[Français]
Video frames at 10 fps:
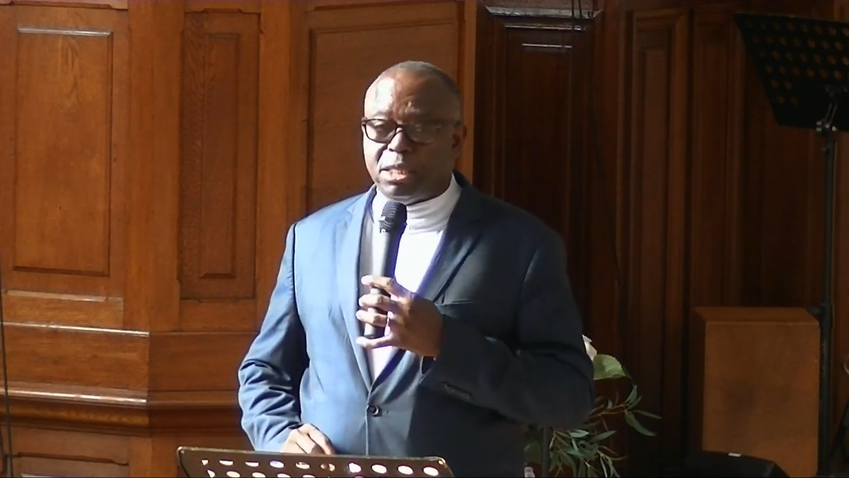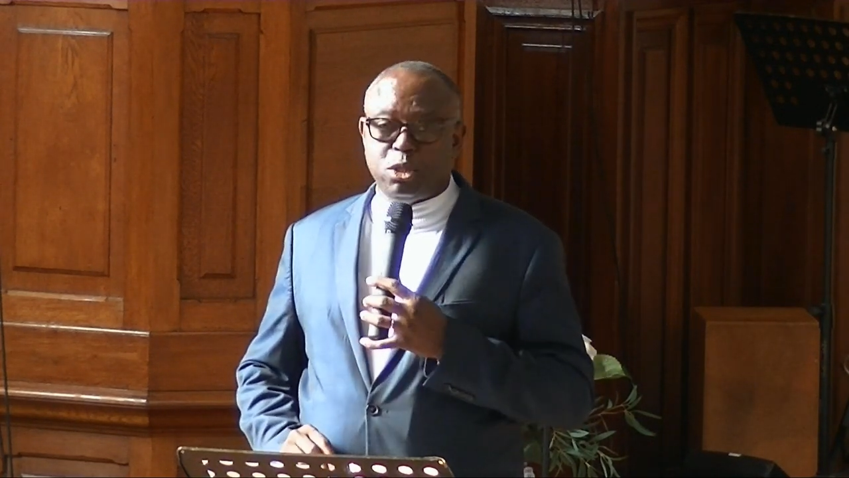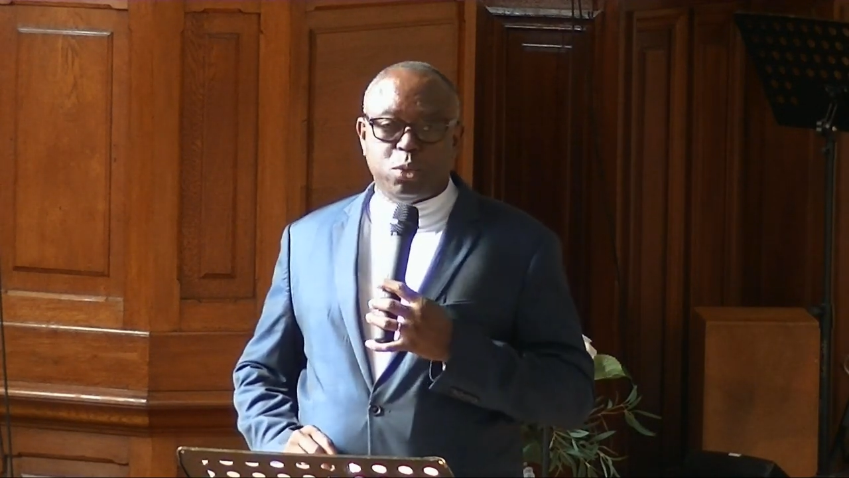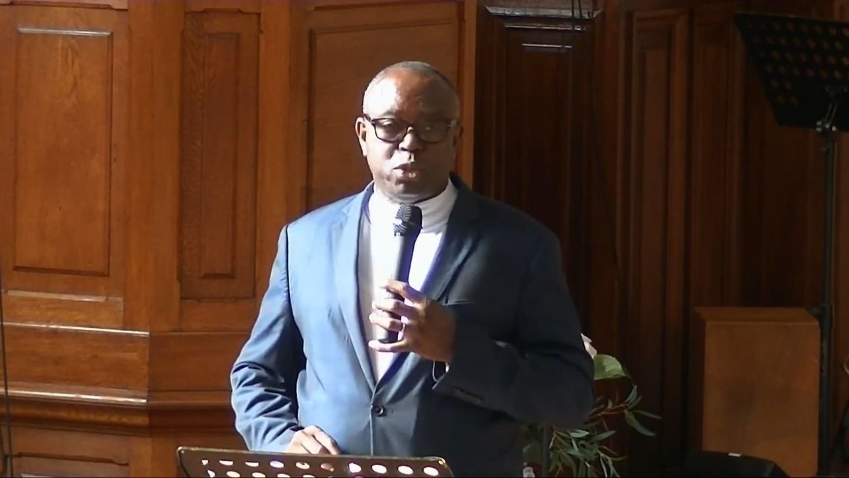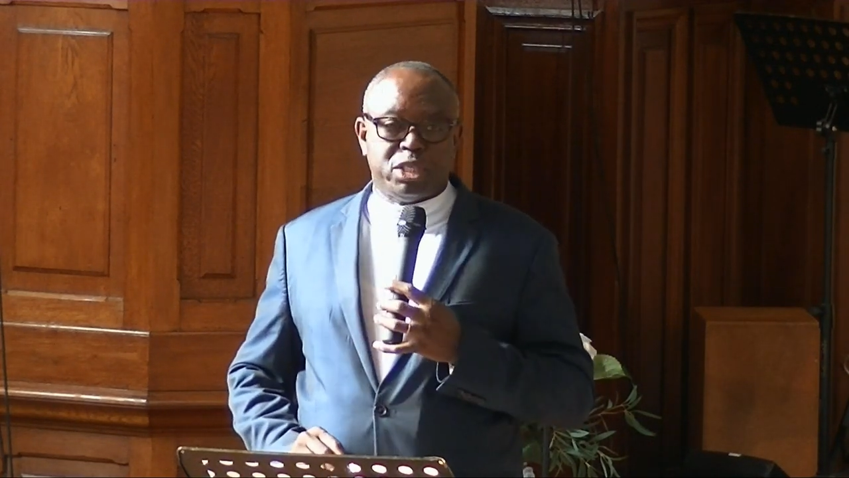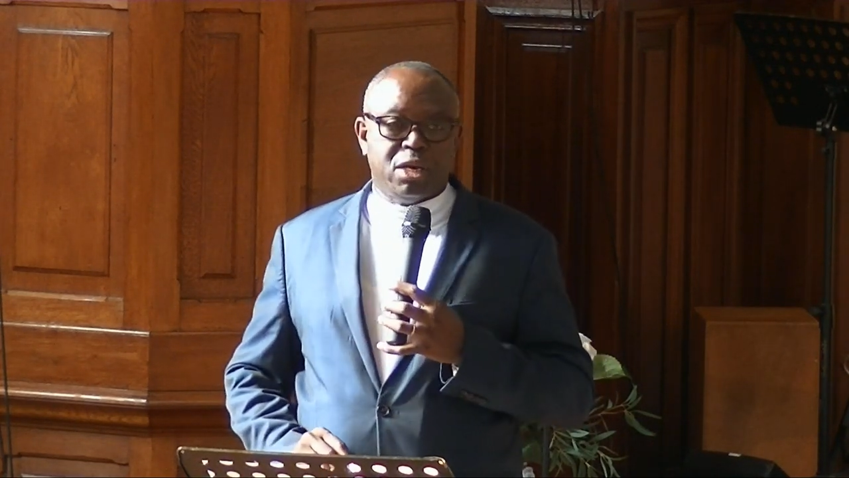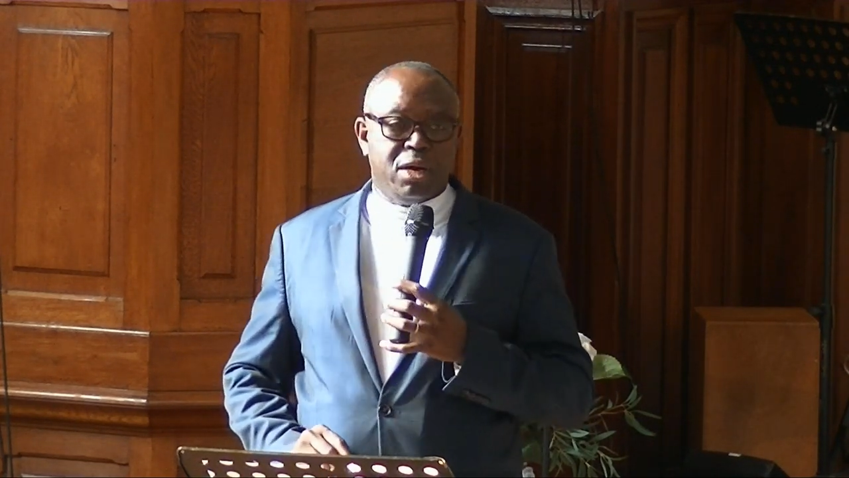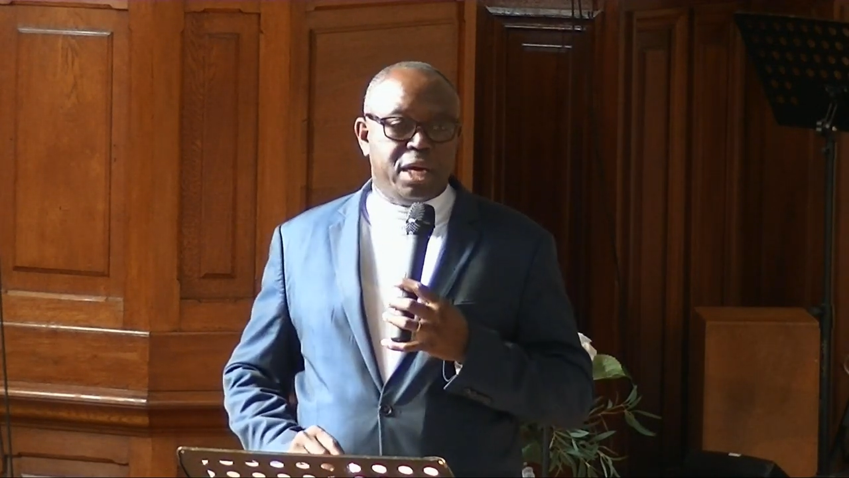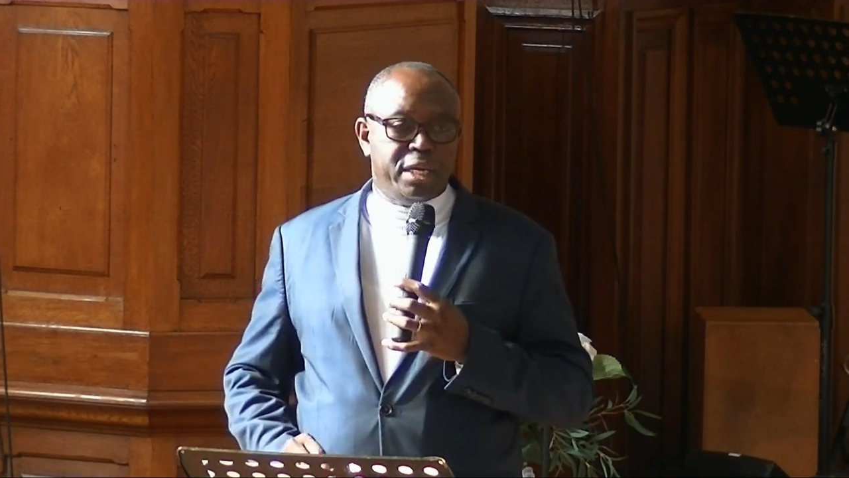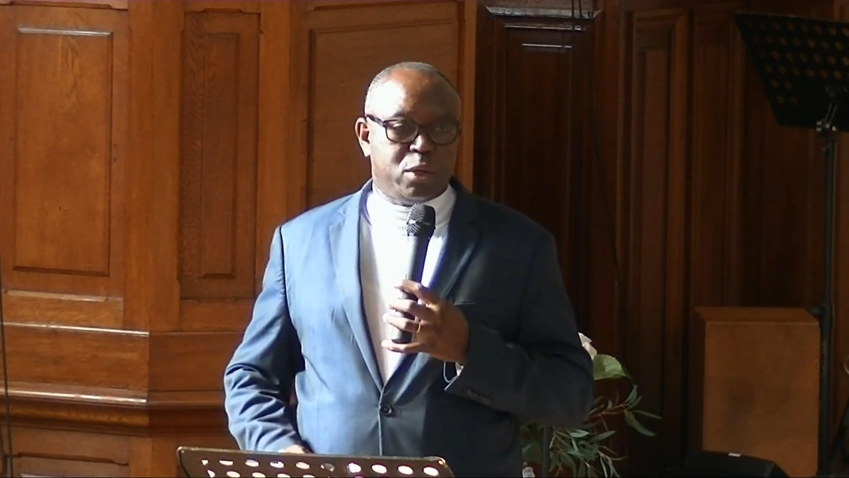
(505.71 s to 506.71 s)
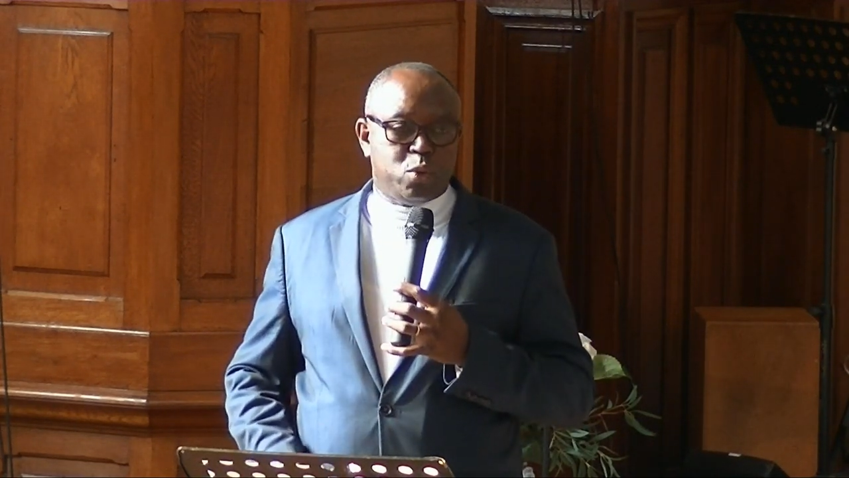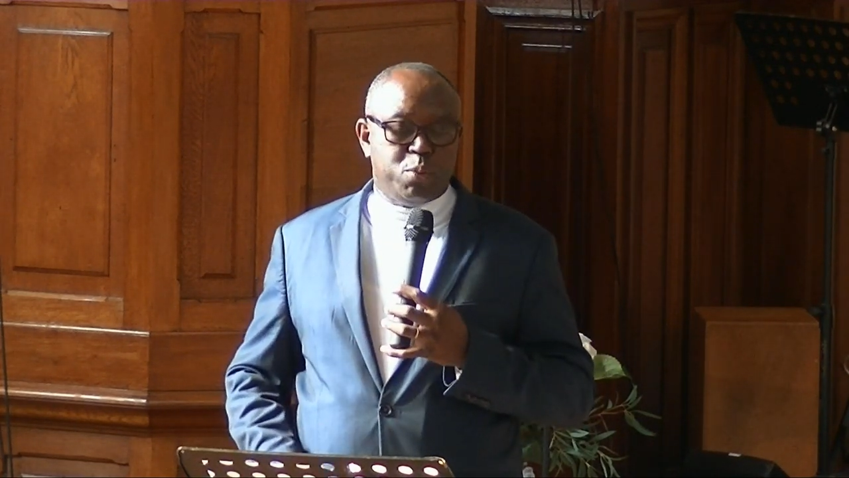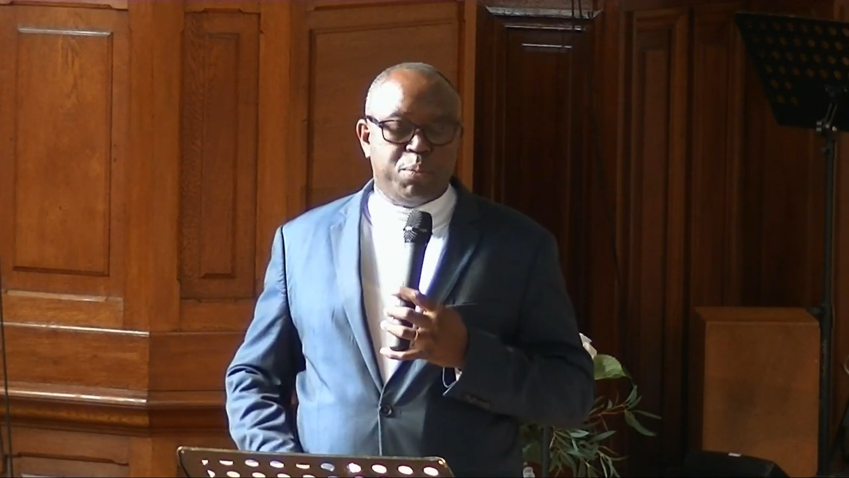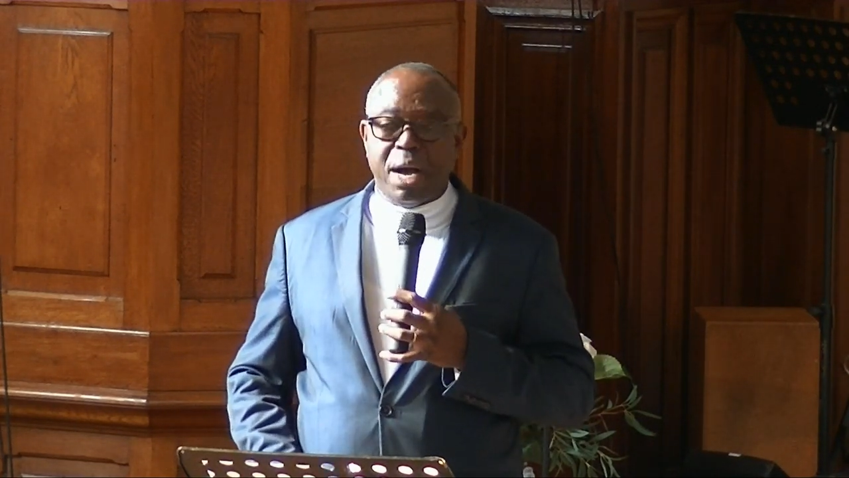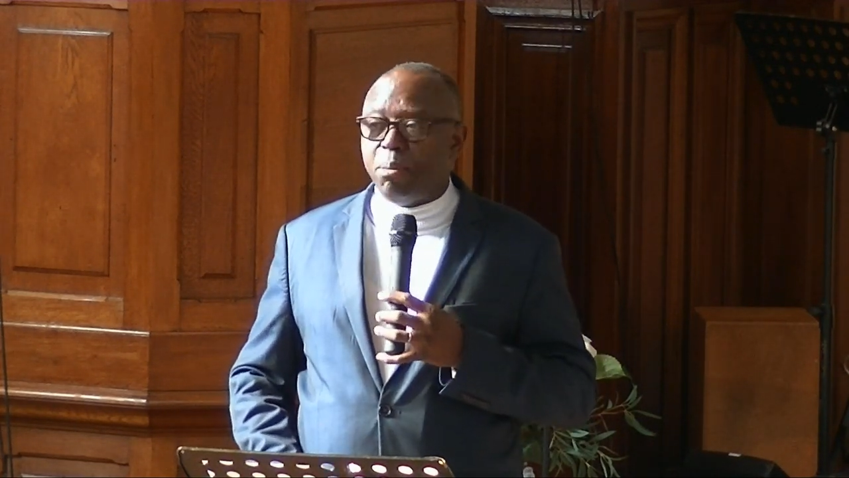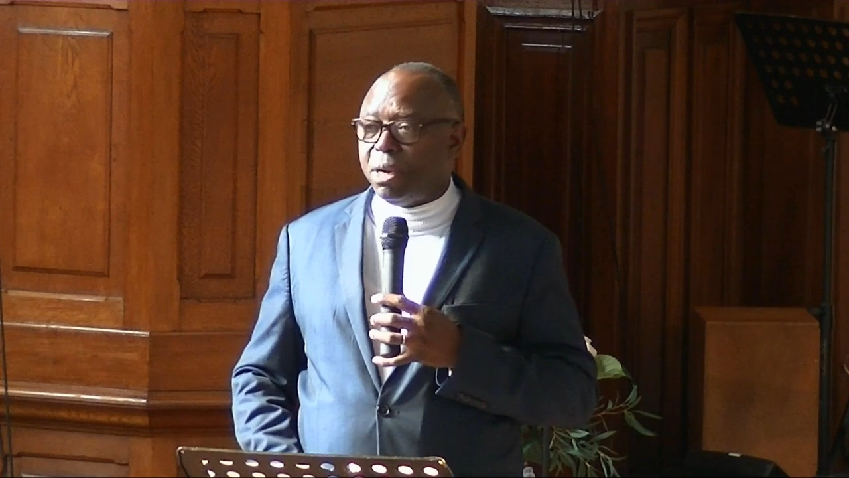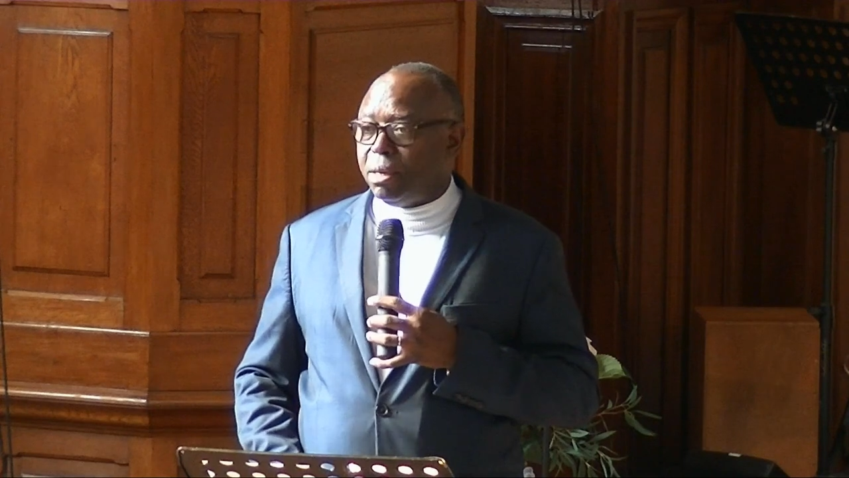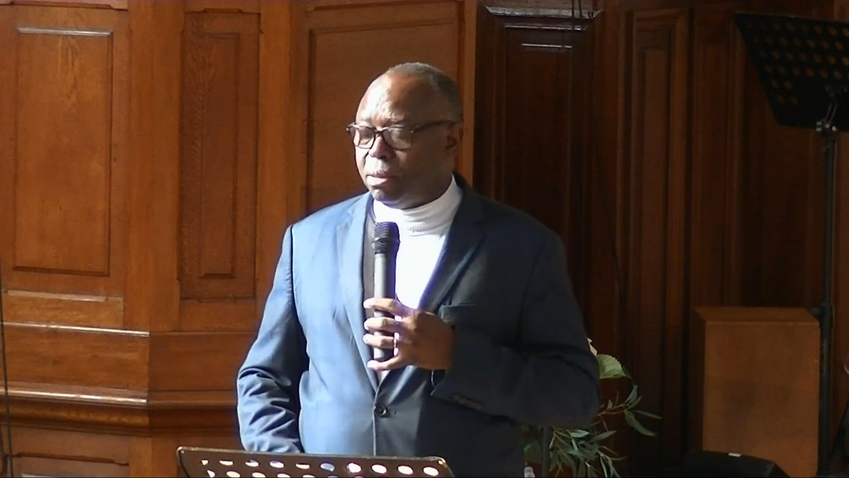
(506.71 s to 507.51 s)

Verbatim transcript: innocents et des coupables.